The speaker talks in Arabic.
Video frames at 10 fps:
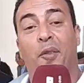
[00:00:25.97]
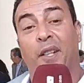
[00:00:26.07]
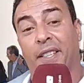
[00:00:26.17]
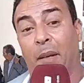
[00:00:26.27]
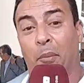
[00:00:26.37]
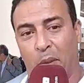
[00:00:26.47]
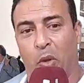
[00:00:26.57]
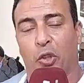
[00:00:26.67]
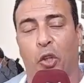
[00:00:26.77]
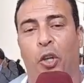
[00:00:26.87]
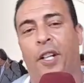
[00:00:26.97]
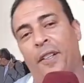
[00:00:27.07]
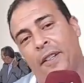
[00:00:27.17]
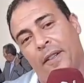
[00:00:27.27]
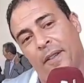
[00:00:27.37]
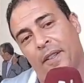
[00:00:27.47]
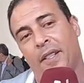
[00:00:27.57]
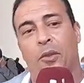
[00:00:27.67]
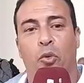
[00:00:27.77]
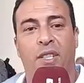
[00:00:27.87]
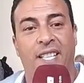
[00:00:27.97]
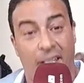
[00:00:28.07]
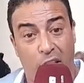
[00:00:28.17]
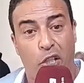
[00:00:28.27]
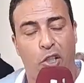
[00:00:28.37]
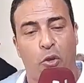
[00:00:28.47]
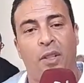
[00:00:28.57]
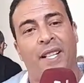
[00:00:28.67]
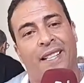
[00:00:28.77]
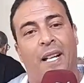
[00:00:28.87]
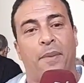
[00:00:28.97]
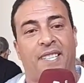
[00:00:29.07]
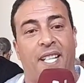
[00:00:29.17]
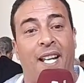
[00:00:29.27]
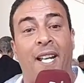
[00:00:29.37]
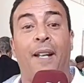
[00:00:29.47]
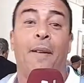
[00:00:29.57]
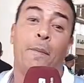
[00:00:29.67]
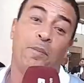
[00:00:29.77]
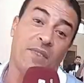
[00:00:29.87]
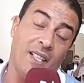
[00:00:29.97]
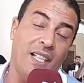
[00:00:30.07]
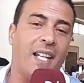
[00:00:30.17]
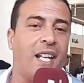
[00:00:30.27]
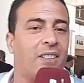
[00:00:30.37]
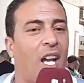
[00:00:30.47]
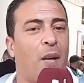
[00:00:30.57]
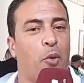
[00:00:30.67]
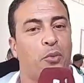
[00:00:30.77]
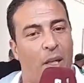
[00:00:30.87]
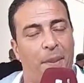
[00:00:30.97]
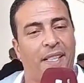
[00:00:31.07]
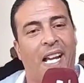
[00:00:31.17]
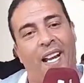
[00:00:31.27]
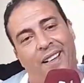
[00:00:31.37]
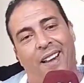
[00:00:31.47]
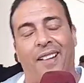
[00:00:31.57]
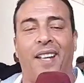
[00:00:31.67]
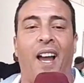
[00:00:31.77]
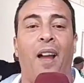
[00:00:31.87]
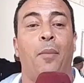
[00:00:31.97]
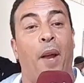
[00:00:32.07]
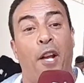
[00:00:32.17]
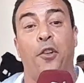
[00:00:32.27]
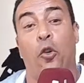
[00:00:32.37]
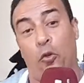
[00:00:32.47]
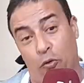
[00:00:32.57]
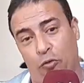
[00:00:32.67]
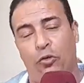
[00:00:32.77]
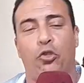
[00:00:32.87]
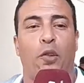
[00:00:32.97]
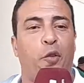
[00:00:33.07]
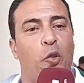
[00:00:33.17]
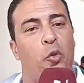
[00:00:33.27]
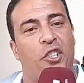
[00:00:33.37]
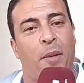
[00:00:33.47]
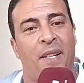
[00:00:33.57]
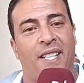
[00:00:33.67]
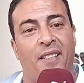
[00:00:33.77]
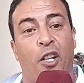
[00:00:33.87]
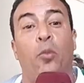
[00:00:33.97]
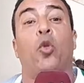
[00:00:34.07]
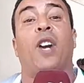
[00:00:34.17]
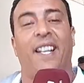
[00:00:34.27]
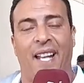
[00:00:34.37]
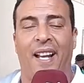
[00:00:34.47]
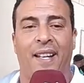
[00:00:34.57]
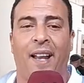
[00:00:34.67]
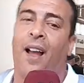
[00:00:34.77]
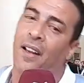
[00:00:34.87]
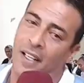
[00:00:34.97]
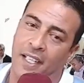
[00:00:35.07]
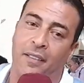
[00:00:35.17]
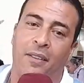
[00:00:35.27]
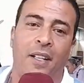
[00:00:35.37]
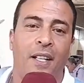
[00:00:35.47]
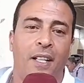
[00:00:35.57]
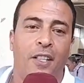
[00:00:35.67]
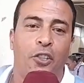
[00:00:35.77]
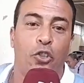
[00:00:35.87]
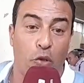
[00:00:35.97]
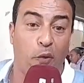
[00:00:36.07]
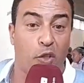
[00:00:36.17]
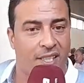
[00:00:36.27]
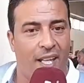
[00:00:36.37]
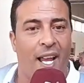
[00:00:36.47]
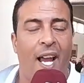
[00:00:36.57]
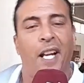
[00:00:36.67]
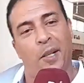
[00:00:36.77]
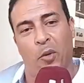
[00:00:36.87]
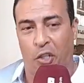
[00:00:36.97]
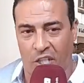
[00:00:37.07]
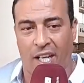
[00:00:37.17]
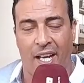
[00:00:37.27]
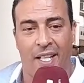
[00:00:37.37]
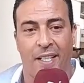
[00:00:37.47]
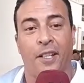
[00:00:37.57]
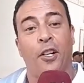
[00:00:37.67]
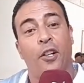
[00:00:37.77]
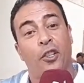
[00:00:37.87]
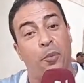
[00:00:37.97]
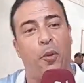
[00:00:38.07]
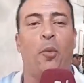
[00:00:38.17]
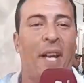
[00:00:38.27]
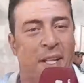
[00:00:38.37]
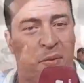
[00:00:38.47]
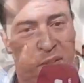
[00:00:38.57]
في خضم الموضوع أستاذ حسون دلا بتصريح اللي كيطالبوا بطبيعة الحال القضاء بأنه يشوفوا الملتمسات ديالهم وكذلك اللي يشوفوا الصراح للمعتقلين تبعوا معايا